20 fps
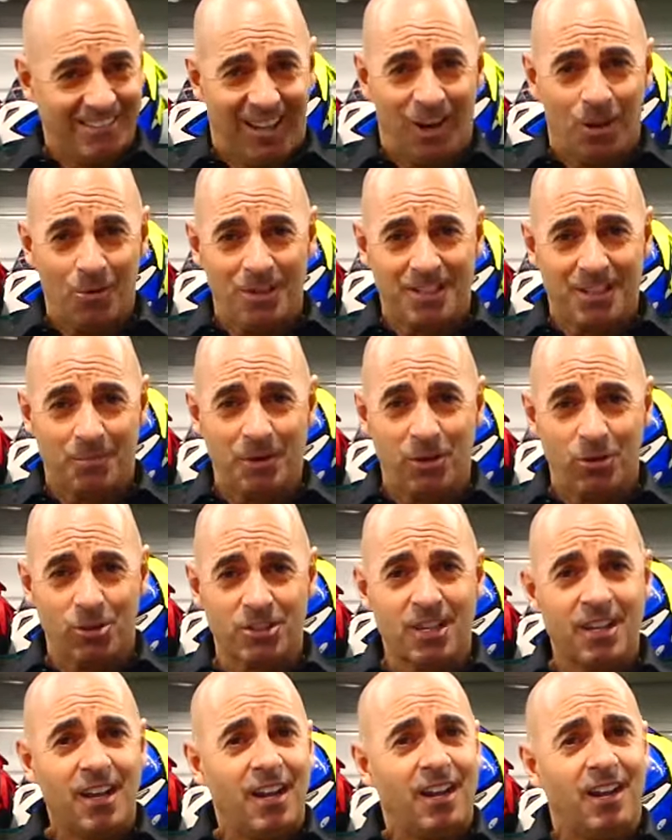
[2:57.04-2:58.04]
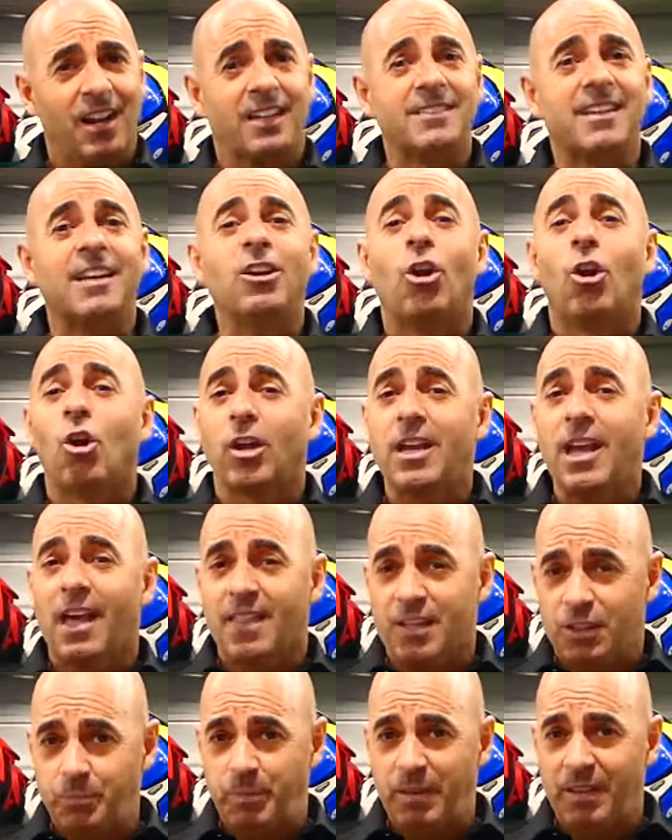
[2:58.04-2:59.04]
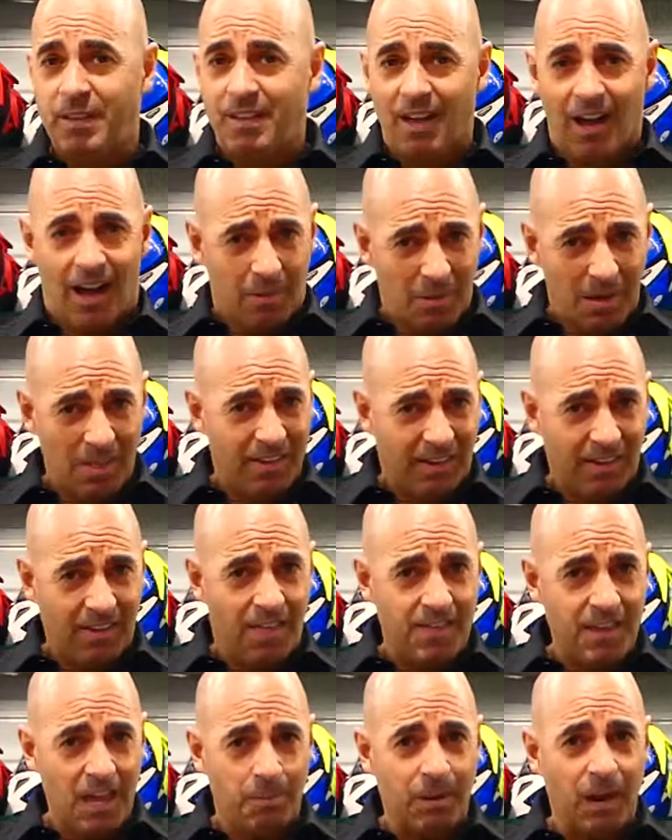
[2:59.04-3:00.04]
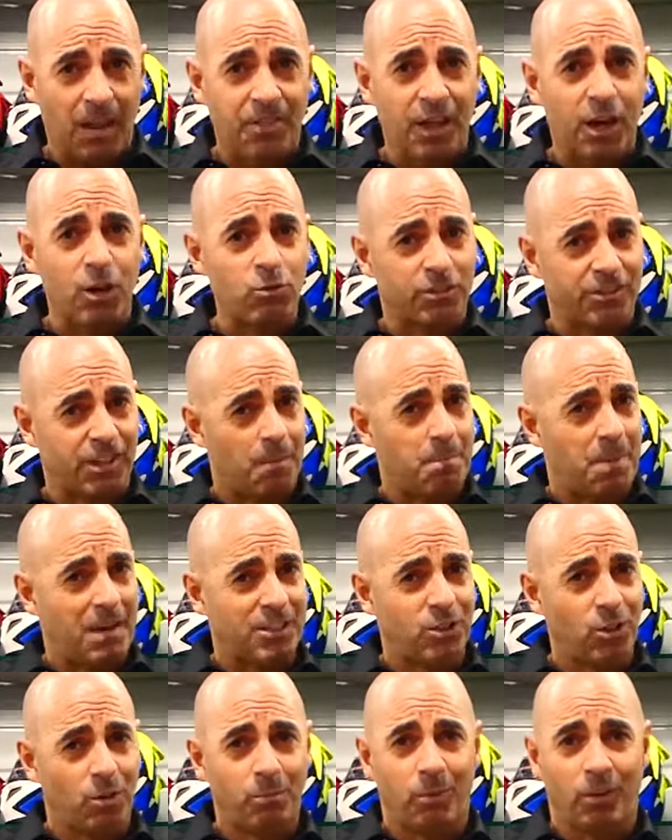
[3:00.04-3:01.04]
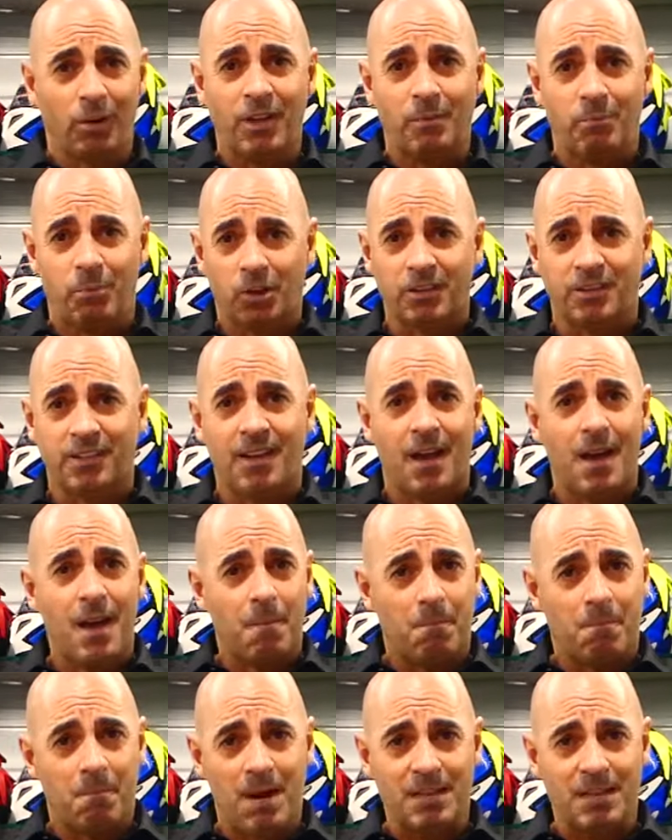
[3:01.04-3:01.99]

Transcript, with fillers: Ya lo veis amigos, la tecnología de Speedy avanza cada día para hacer nuestra pasión por el deporte